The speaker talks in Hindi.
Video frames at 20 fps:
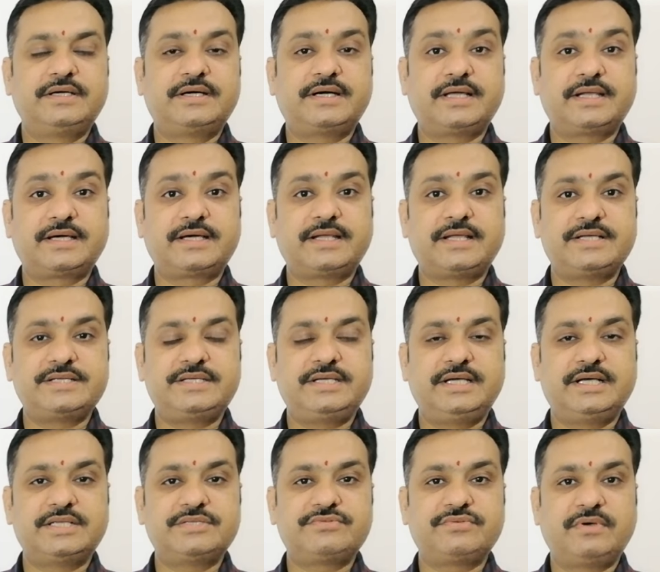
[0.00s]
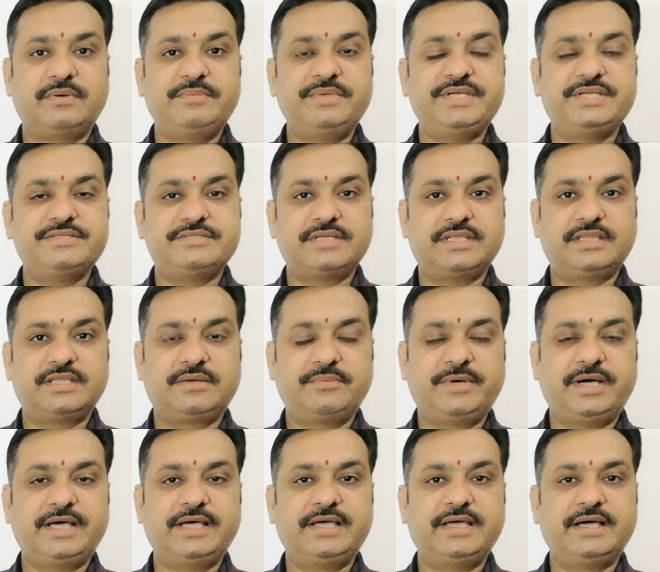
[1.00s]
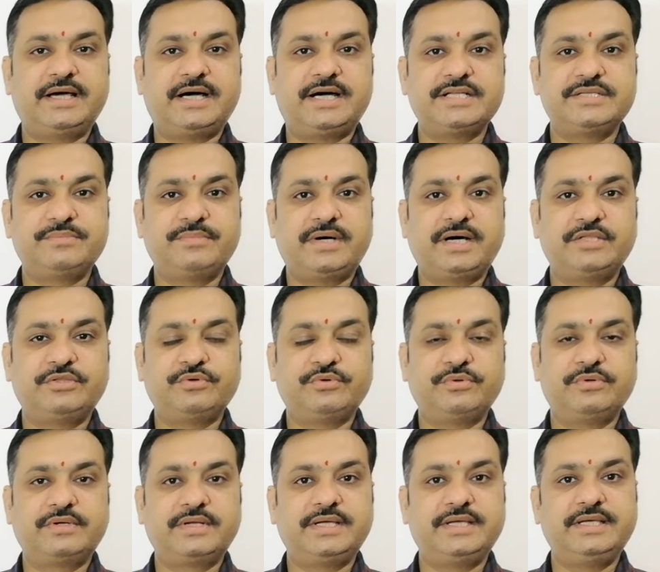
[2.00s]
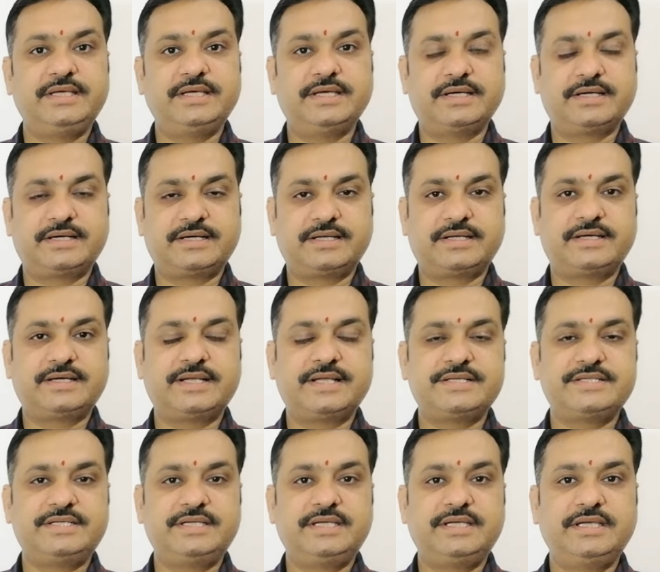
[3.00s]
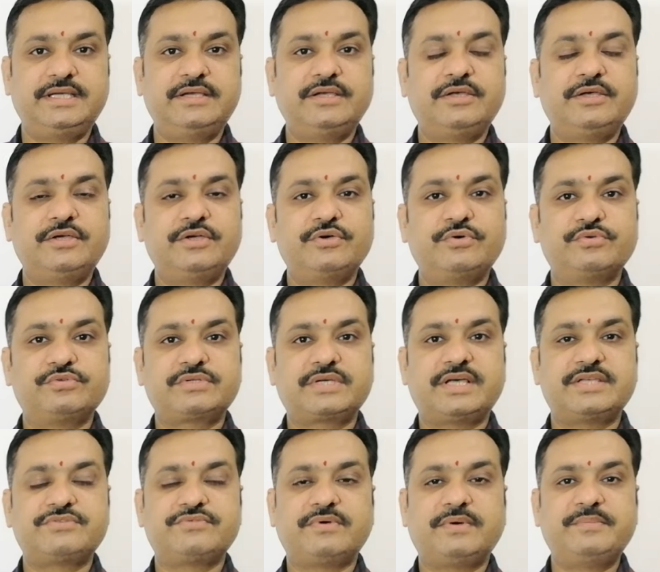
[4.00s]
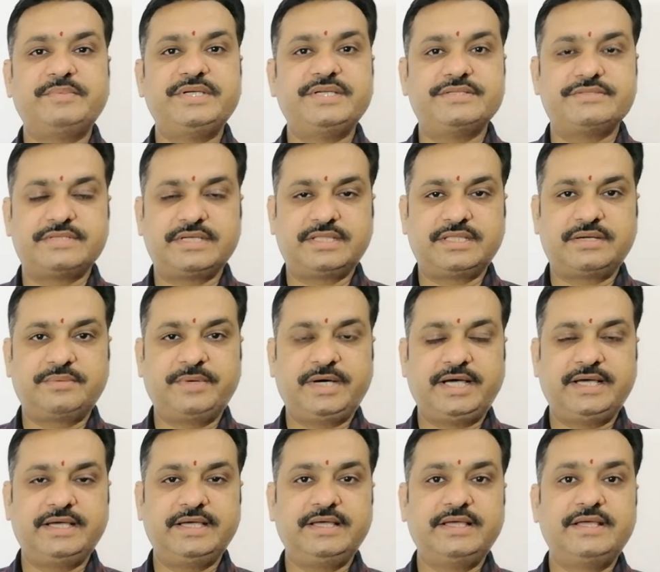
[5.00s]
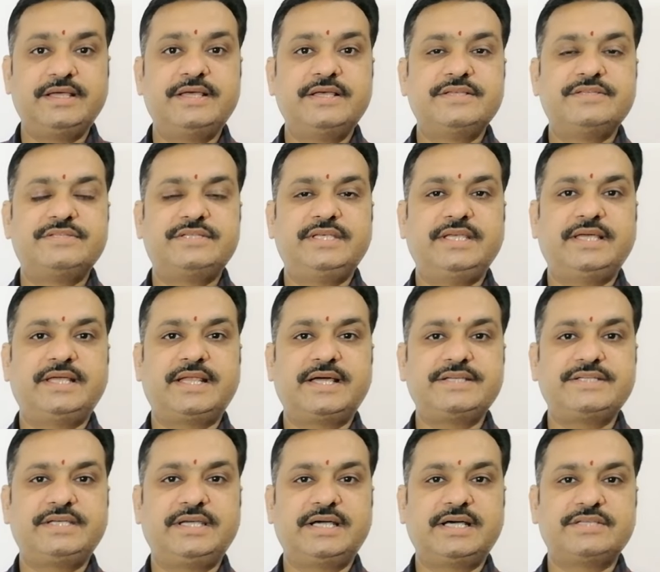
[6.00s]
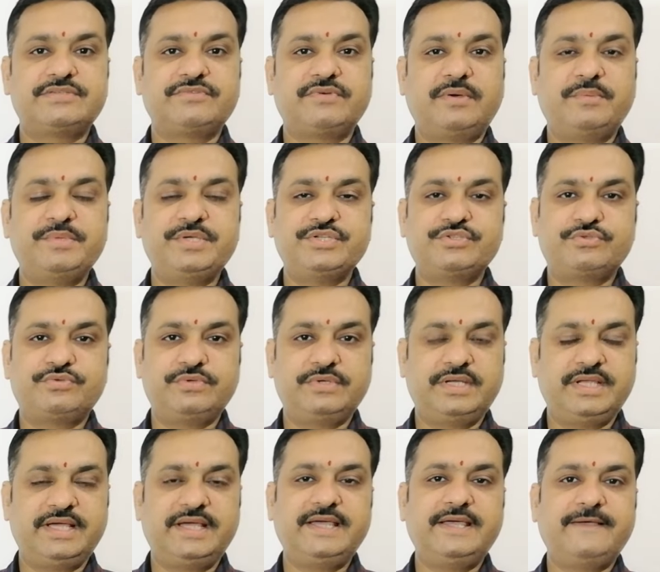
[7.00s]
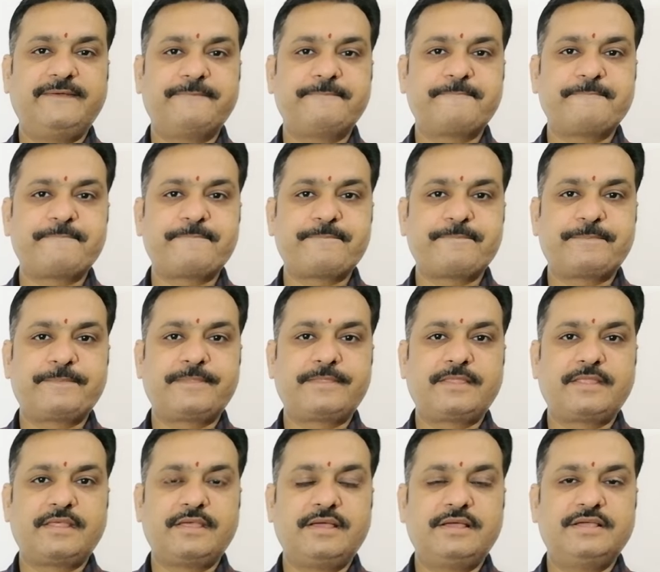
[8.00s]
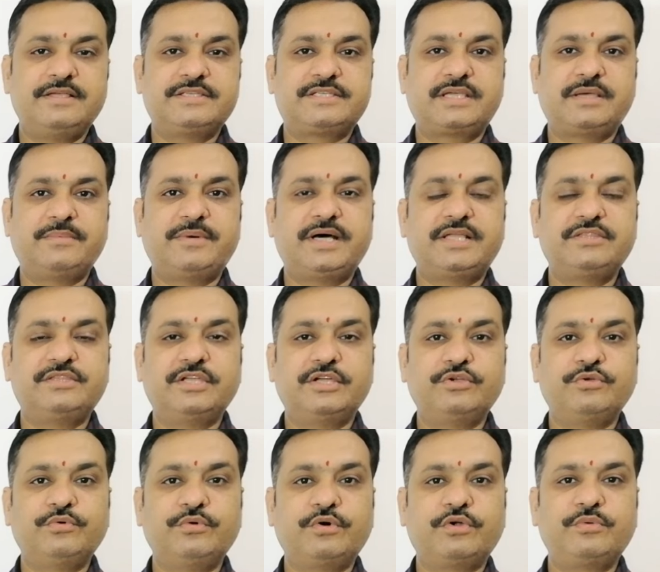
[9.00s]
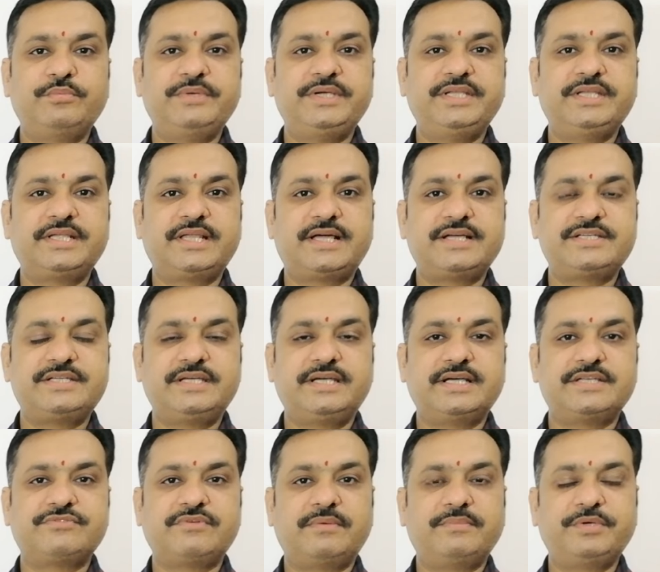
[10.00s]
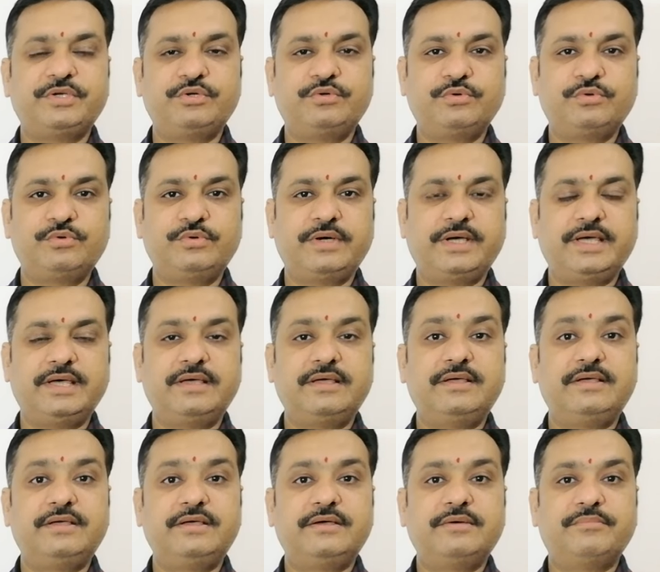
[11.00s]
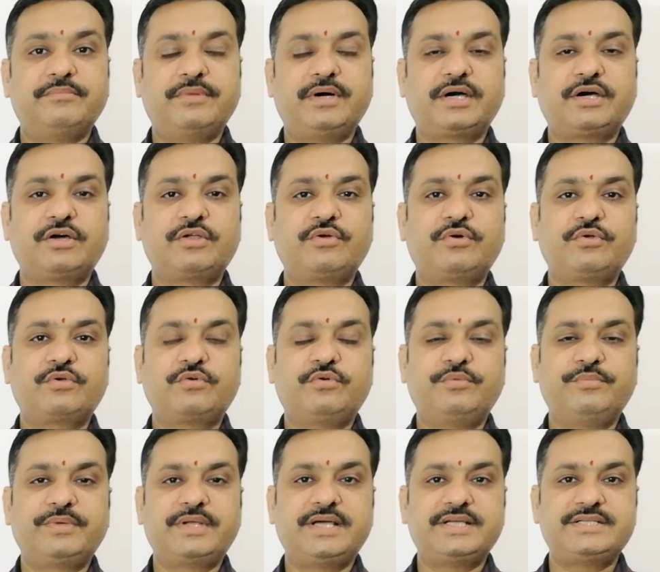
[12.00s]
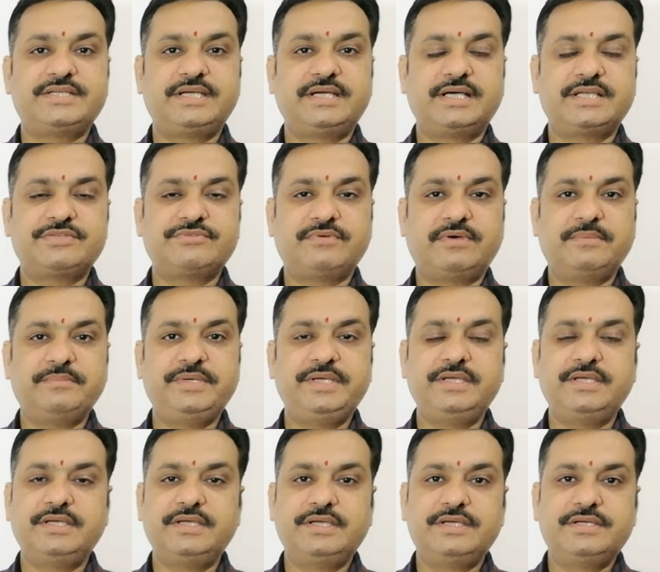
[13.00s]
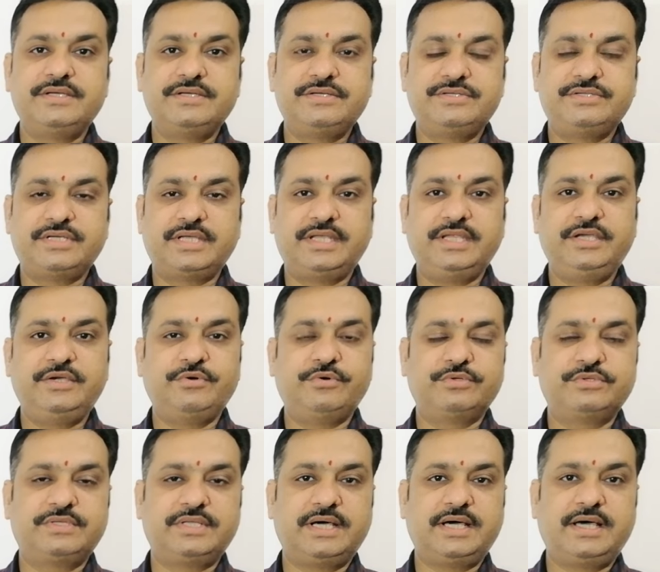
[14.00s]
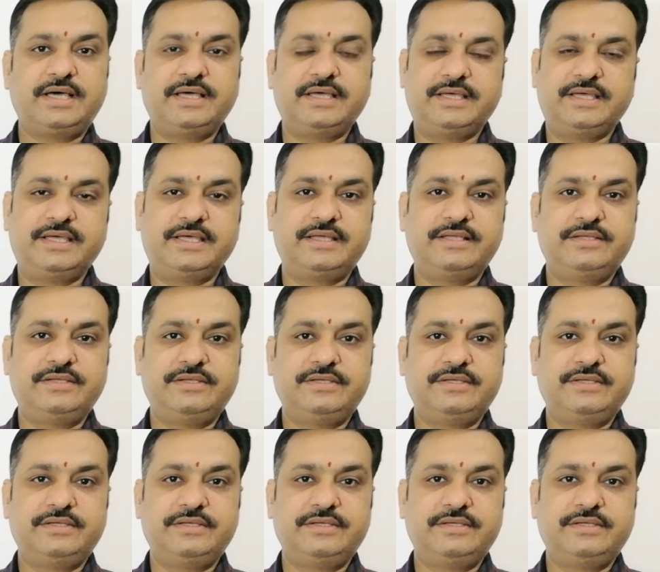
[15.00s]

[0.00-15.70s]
कर्क राशि का स्वामी चंद्रमा है आज बात हो रही है कर्क राशि की उसका स्वामी चंद्रमा है सिंह राशि का स्वामी सूर्य है इसके बाद धनु और मीन राशि का स्वामी गुरु है मकर और कुंभ राशि का स्वामी शनि होता है